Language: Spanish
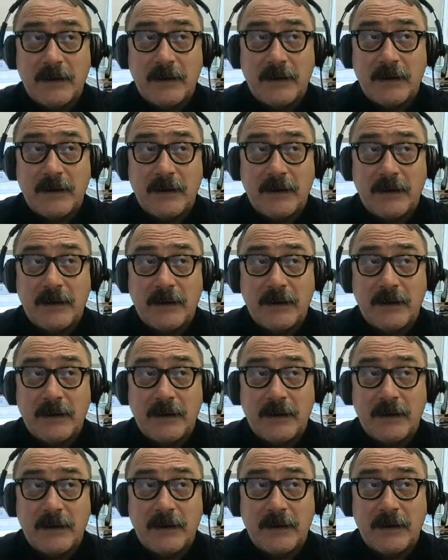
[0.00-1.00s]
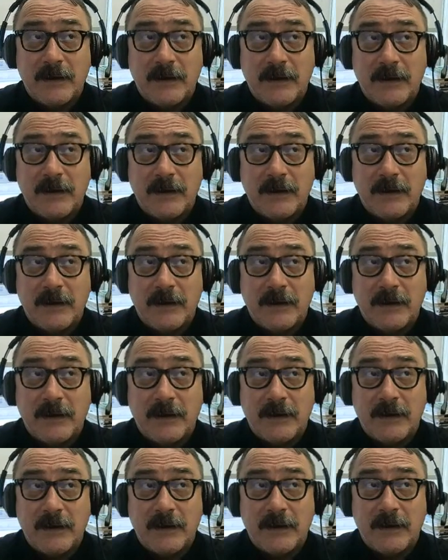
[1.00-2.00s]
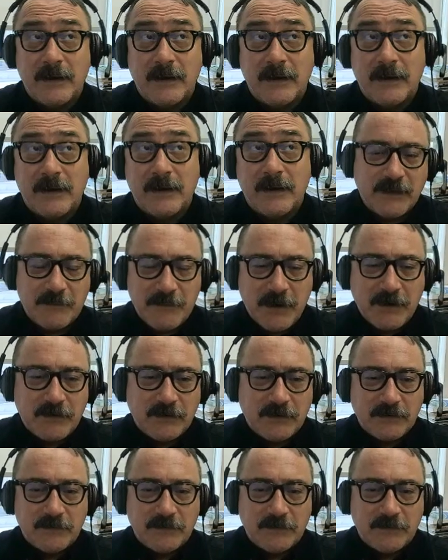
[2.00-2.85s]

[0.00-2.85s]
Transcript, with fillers: si tú ves el mapa, eh, las vías que están más,